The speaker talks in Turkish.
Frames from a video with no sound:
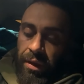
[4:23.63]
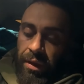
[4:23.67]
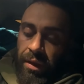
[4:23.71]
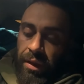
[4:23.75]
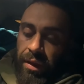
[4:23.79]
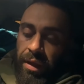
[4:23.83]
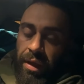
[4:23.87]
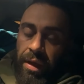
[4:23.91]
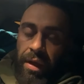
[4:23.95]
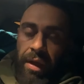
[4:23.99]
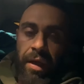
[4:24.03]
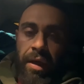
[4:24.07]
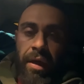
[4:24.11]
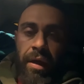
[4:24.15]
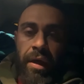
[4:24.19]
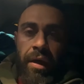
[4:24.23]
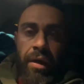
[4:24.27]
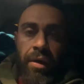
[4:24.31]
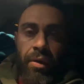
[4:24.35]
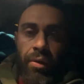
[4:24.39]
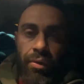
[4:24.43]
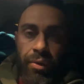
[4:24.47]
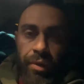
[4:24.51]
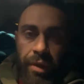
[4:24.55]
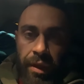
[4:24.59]
E,
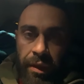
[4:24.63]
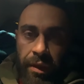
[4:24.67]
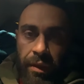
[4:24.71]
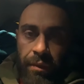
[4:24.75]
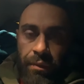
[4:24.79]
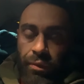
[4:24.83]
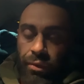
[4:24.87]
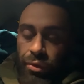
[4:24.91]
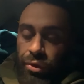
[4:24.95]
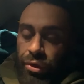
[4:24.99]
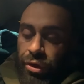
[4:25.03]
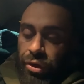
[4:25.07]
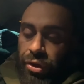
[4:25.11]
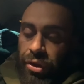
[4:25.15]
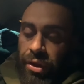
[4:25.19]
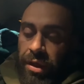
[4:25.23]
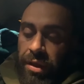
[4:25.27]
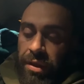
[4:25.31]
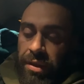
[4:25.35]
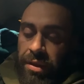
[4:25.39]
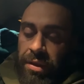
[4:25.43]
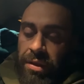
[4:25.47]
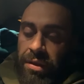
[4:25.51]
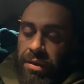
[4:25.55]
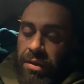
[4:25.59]
onlarla
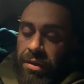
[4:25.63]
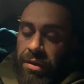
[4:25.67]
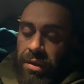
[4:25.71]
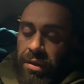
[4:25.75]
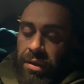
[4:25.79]
buluşacağız.